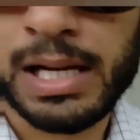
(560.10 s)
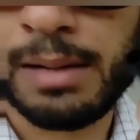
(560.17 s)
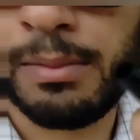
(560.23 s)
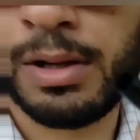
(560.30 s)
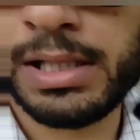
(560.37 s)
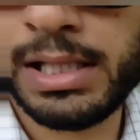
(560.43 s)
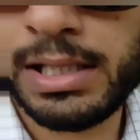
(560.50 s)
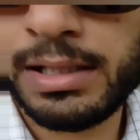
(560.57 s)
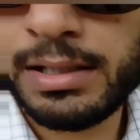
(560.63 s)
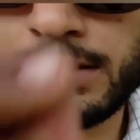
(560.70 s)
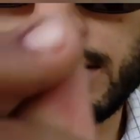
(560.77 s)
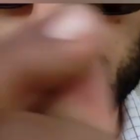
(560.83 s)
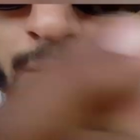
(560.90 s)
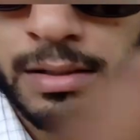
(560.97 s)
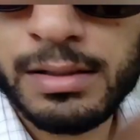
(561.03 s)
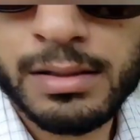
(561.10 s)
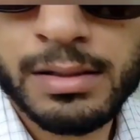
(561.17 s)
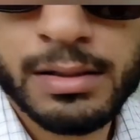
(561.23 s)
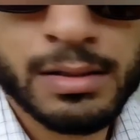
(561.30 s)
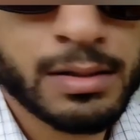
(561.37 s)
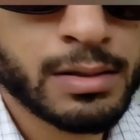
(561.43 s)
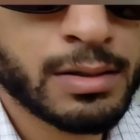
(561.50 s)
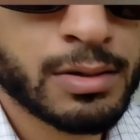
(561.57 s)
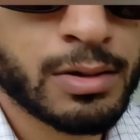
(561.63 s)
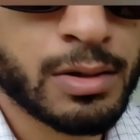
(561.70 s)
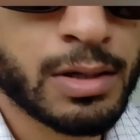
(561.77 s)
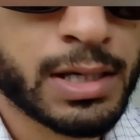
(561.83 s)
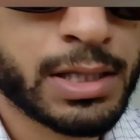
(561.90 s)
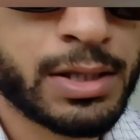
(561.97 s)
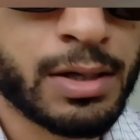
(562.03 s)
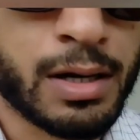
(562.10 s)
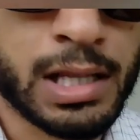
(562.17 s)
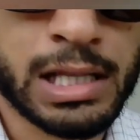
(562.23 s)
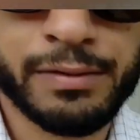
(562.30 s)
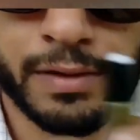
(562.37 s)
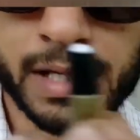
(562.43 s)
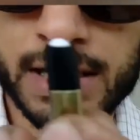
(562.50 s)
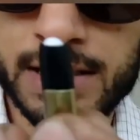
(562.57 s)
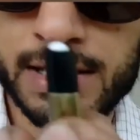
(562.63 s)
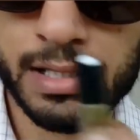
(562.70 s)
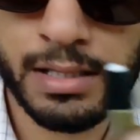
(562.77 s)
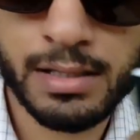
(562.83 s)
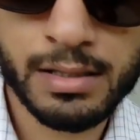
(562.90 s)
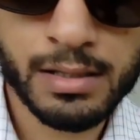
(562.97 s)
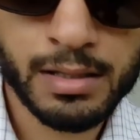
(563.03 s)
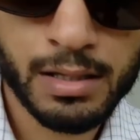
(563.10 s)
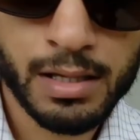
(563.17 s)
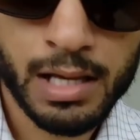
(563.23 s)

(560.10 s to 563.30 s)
Pega a bolinha, coloca aqui, ó. Ela fica assim.